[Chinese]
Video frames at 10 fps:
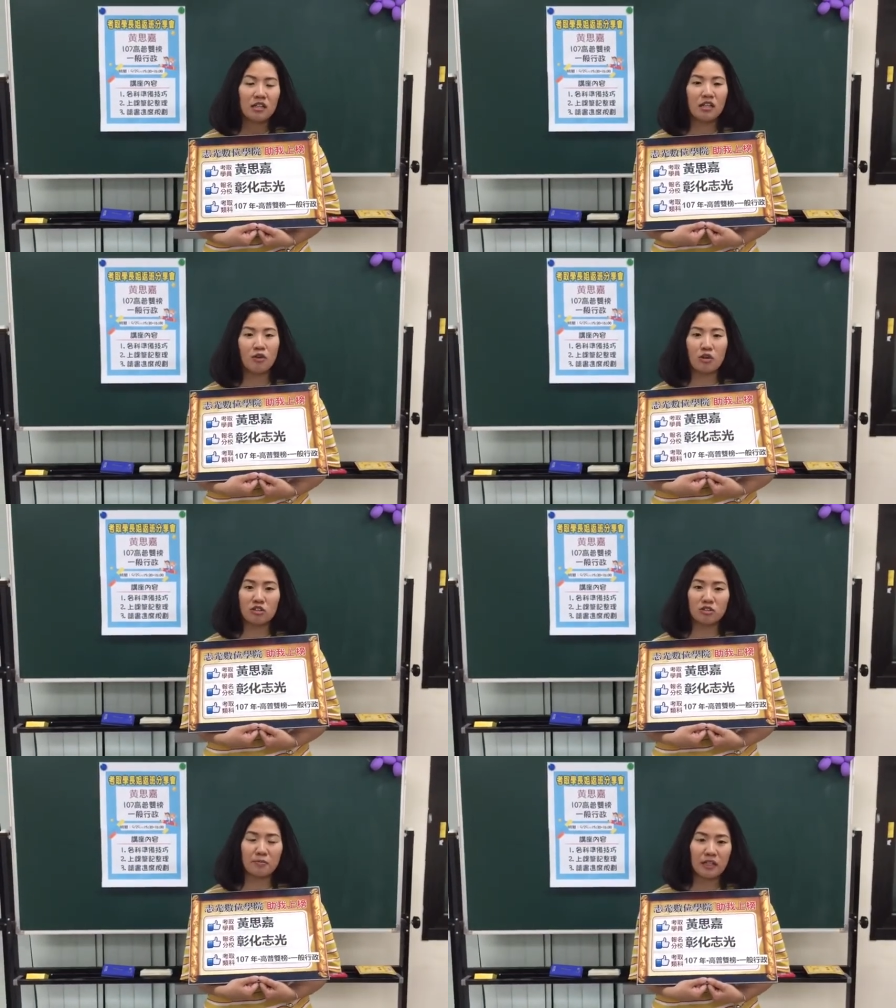那有
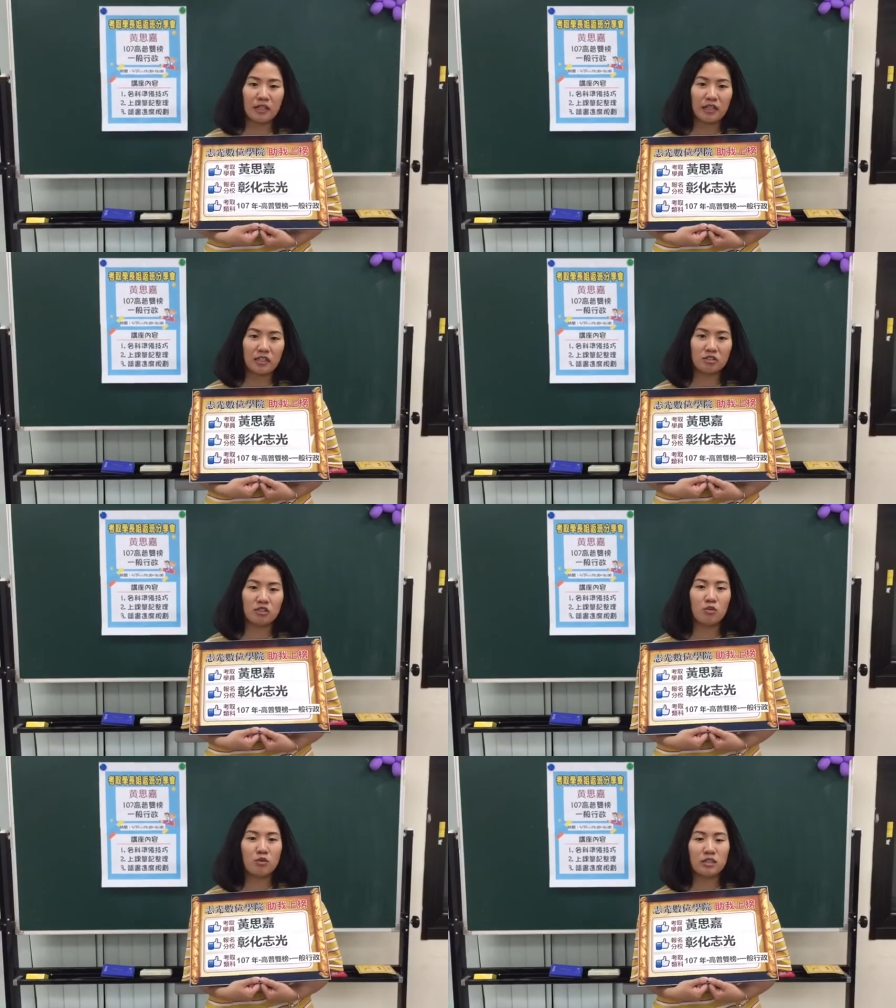老师帮你改，知
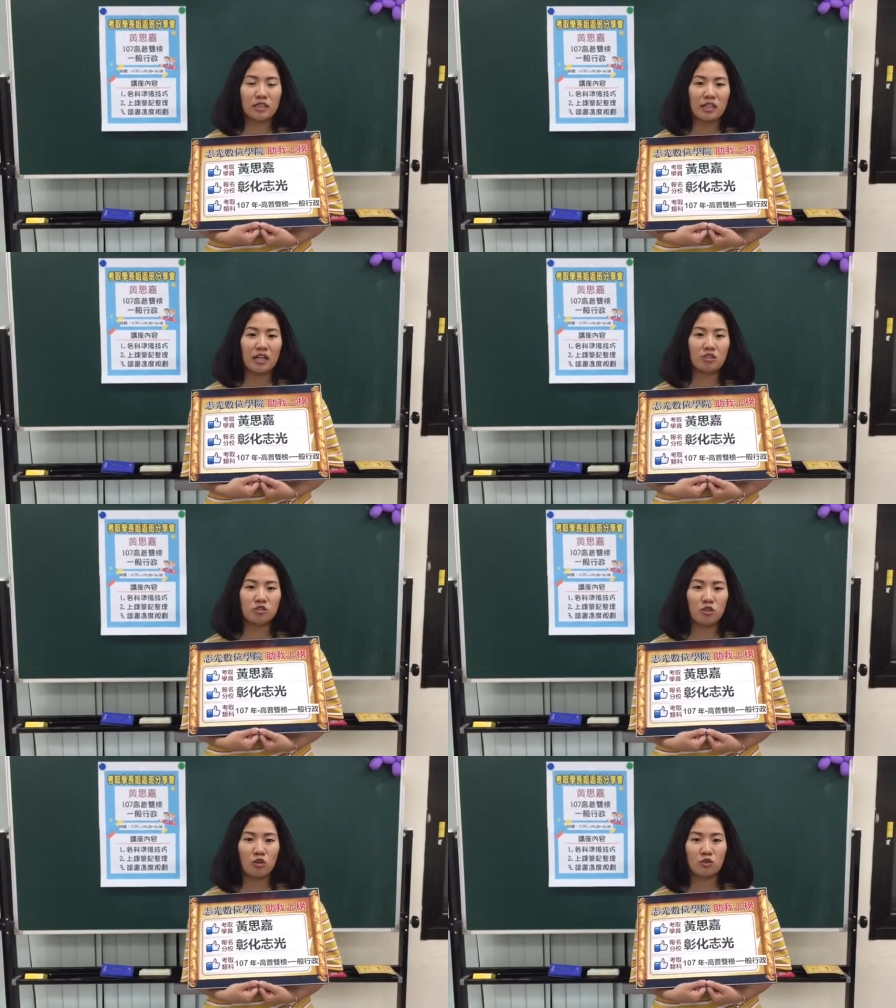道问题在哪里
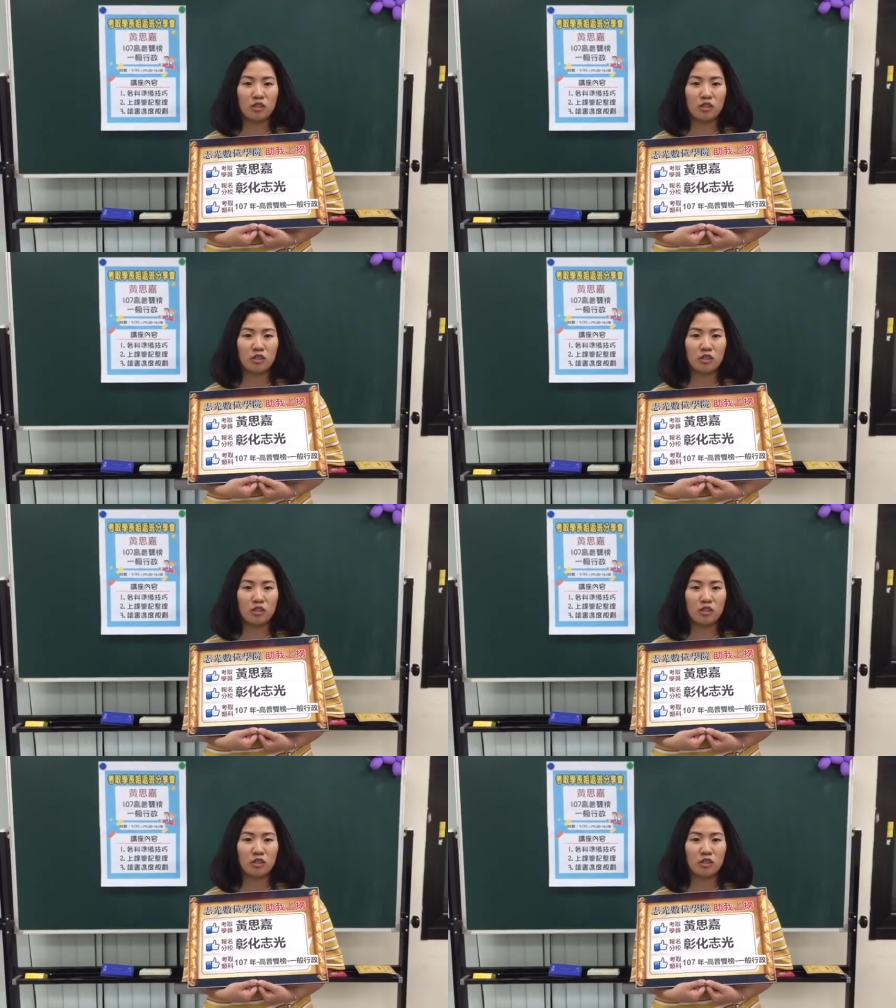之后，